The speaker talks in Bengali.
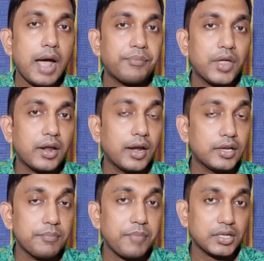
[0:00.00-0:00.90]
আপনার
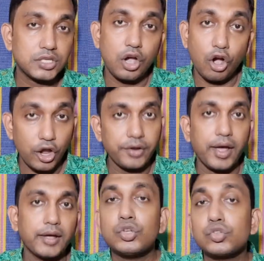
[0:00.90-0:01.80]
ডিম বাচ্চা হয়
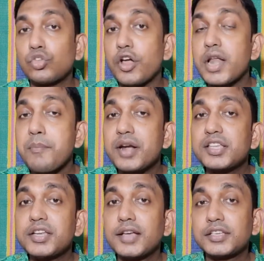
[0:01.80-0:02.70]
না ছয় নাম্বার
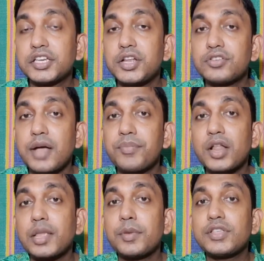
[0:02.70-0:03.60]
যেটা আছে সেটা হচ্ছে
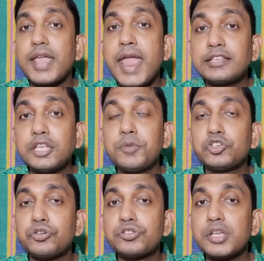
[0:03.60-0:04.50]
আপনারা দেখবেন যে
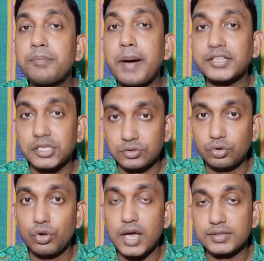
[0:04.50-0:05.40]
এক্সিবিশন যে
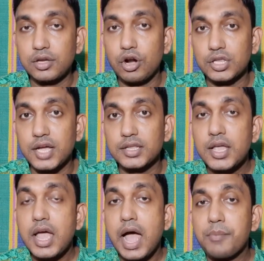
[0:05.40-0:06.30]
বাজিজগুলো আছে অর্থাৎ
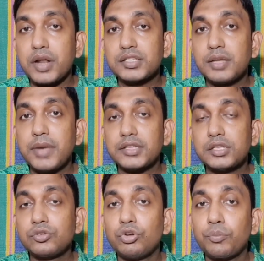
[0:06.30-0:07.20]
আমরা যে
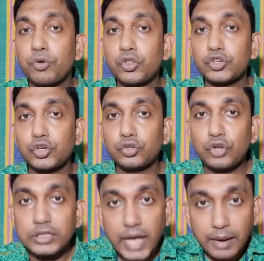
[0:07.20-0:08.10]
বাজিজগুলো প্রদর্শন
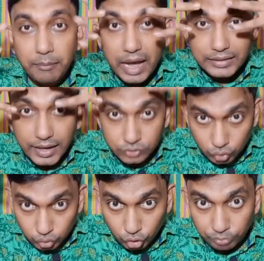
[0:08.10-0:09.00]
করি তার মাথায়
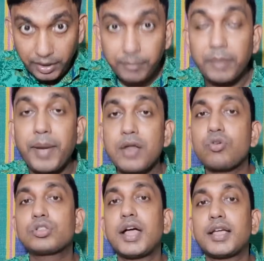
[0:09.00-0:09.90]
সুন্দরভাবে
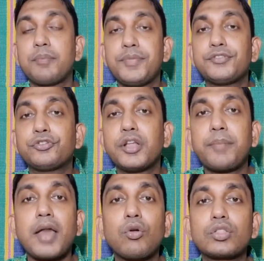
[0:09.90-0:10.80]
পালক থাকে পিছনে
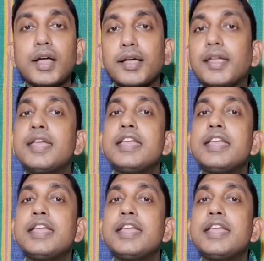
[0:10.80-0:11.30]
পালক থাকে